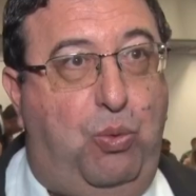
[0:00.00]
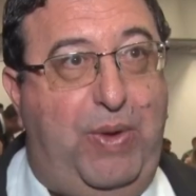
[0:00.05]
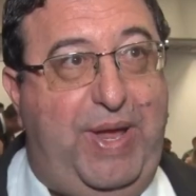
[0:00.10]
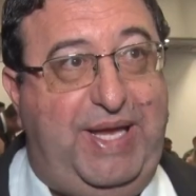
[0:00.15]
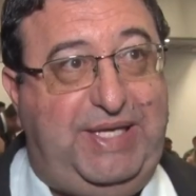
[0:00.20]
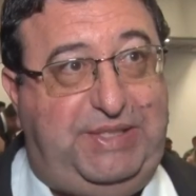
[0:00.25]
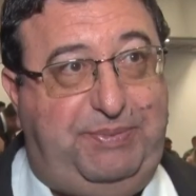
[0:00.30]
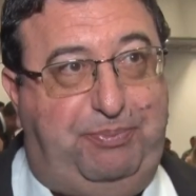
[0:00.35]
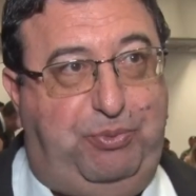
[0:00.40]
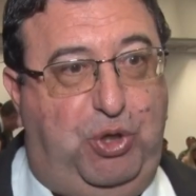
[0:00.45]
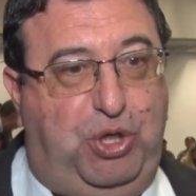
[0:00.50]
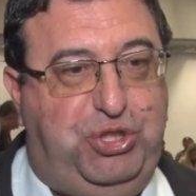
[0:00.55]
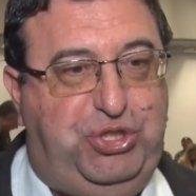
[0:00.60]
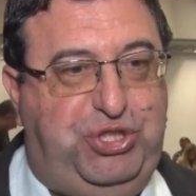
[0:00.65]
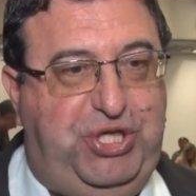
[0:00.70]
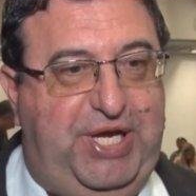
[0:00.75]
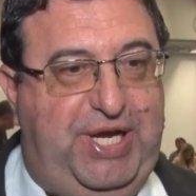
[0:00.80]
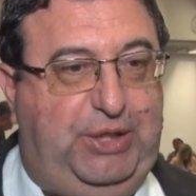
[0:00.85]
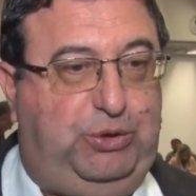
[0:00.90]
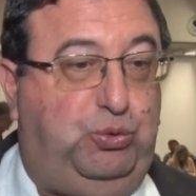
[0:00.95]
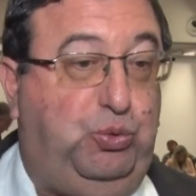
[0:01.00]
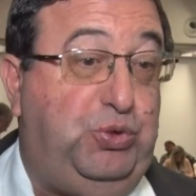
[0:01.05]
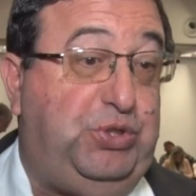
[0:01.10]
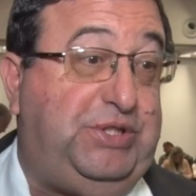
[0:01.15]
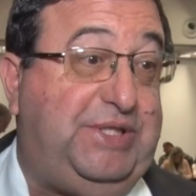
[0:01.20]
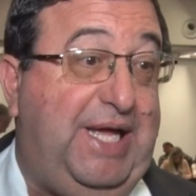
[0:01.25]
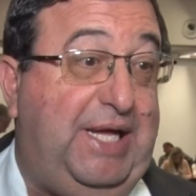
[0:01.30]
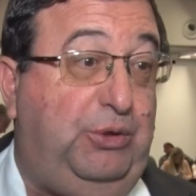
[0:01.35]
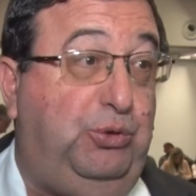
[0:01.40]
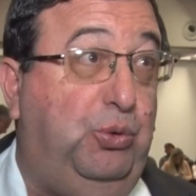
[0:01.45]
Com esse projeto, o
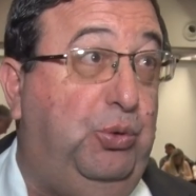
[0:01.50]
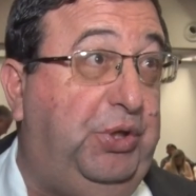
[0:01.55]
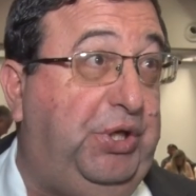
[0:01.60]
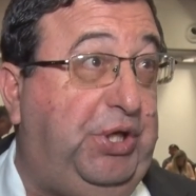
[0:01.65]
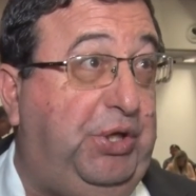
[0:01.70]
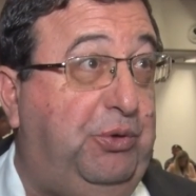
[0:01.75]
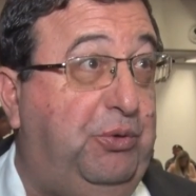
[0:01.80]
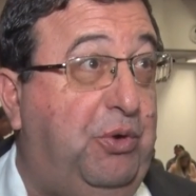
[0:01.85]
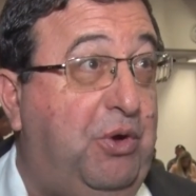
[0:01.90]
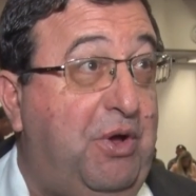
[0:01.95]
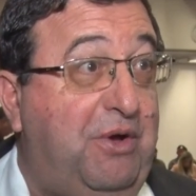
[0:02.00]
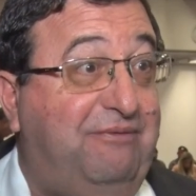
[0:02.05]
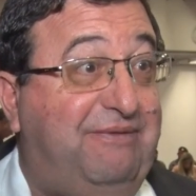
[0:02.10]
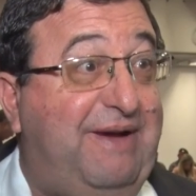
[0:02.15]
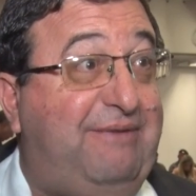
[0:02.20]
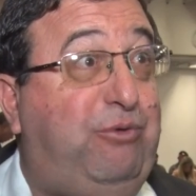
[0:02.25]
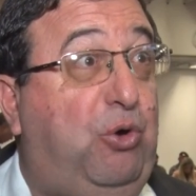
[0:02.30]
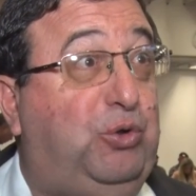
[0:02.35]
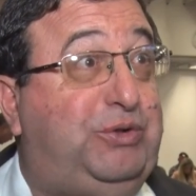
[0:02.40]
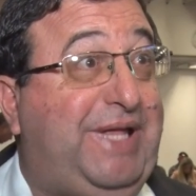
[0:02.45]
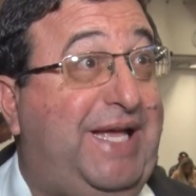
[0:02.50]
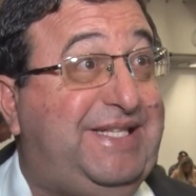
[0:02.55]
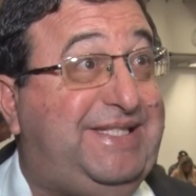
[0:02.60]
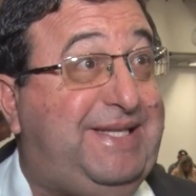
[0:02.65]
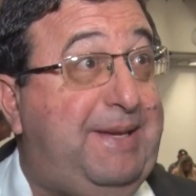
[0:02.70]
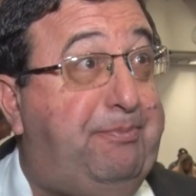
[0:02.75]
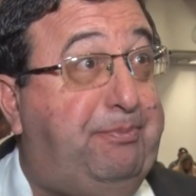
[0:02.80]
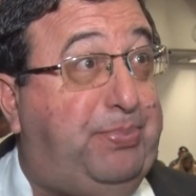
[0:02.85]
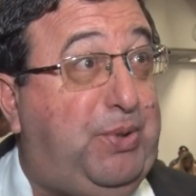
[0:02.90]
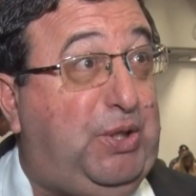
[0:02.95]
Estado do Rio vai voltar a
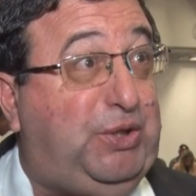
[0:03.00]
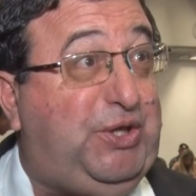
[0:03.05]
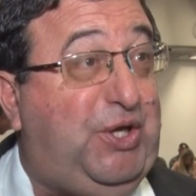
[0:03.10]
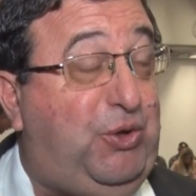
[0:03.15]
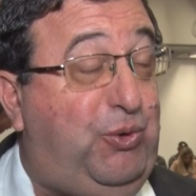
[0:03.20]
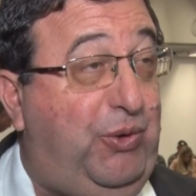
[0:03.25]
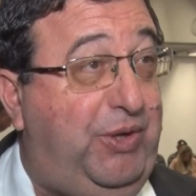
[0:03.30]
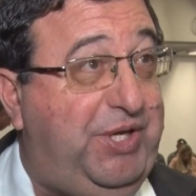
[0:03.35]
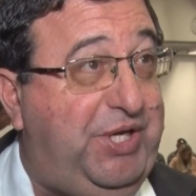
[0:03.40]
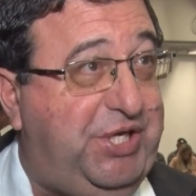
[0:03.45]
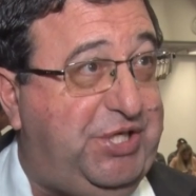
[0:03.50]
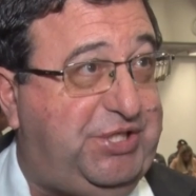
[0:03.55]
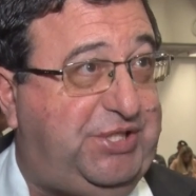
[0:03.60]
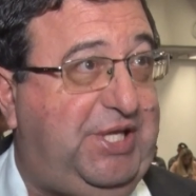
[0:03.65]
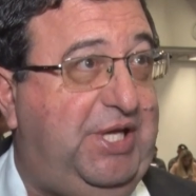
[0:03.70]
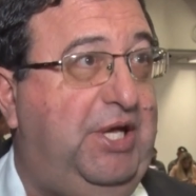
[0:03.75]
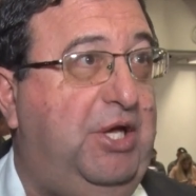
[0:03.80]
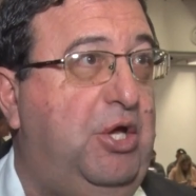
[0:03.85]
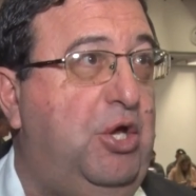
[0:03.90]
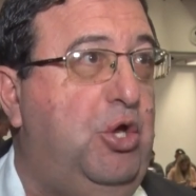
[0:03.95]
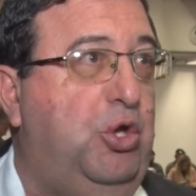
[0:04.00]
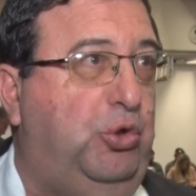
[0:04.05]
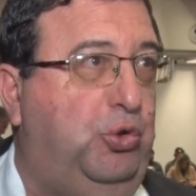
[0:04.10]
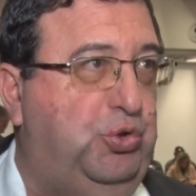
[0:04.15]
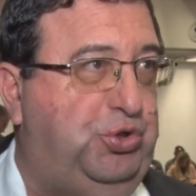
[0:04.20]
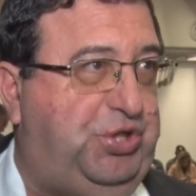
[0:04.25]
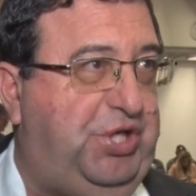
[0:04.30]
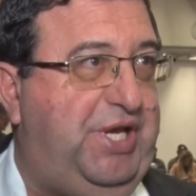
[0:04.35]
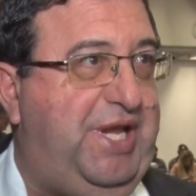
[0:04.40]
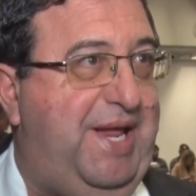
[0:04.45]
ser protagonista
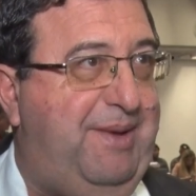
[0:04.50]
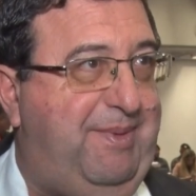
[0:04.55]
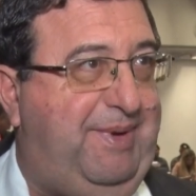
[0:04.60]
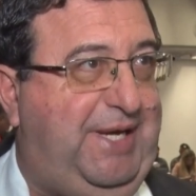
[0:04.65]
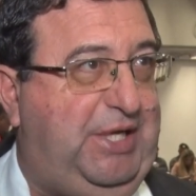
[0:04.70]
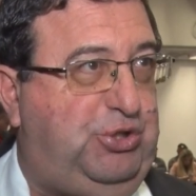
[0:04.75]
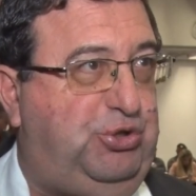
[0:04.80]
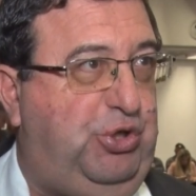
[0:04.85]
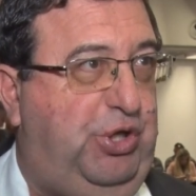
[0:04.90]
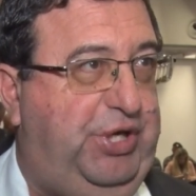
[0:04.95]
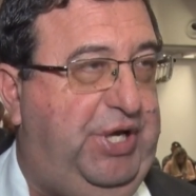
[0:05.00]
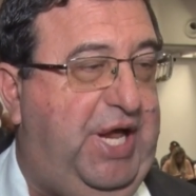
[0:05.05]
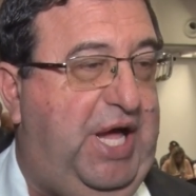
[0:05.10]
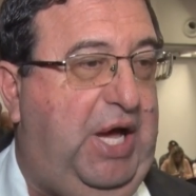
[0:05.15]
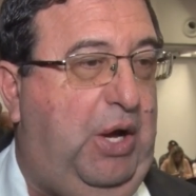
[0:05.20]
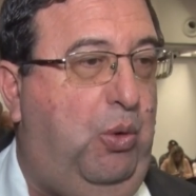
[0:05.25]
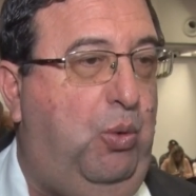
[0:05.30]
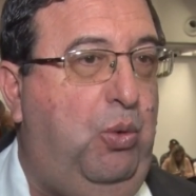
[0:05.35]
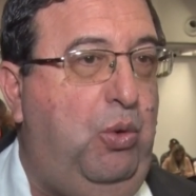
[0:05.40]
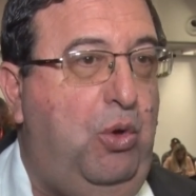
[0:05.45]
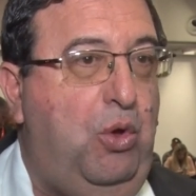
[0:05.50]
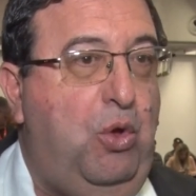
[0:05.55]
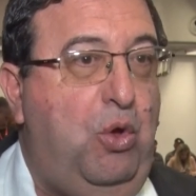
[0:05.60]
no cinema nacional.